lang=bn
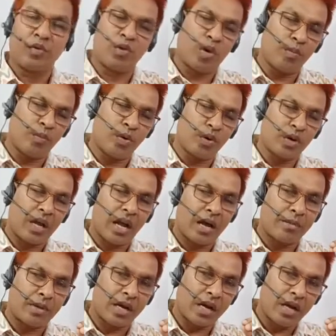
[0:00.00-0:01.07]
নম্বর
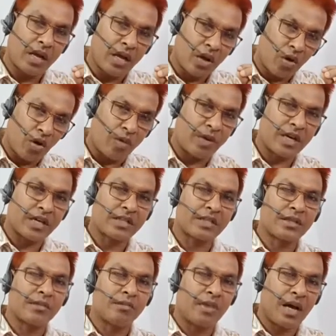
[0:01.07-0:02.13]
আমরা কমার্স
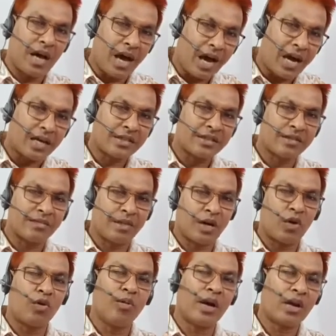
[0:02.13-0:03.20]
বা আর্টস বা
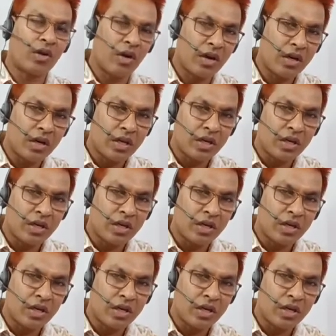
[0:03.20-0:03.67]
ওভারঅল